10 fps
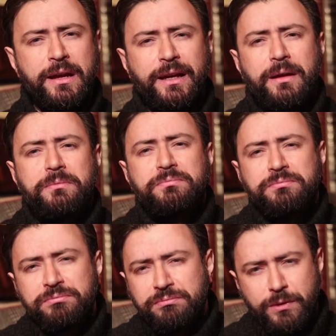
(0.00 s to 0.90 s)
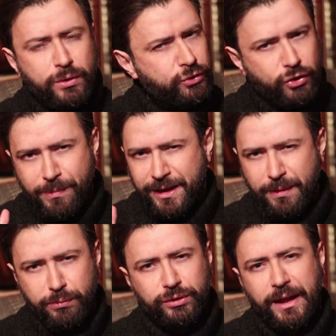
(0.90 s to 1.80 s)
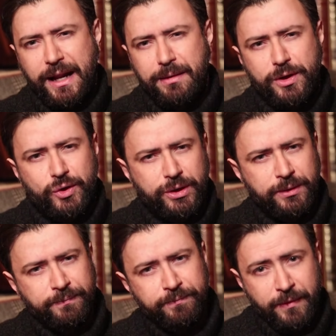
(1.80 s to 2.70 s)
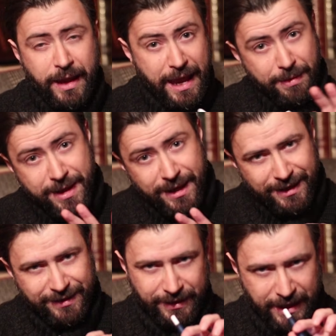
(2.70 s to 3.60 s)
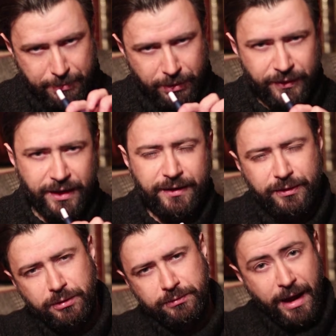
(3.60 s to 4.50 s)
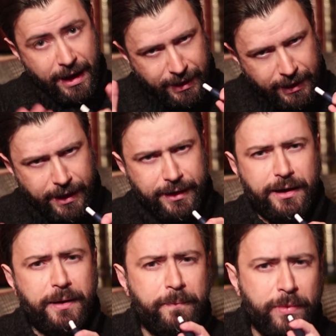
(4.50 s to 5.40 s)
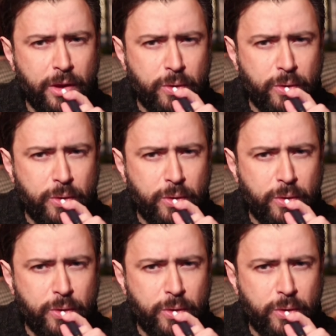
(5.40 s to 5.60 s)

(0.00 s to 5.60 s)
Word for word: che non sono mai da buttare, amici e amiche, che le preferisco, anche Granny.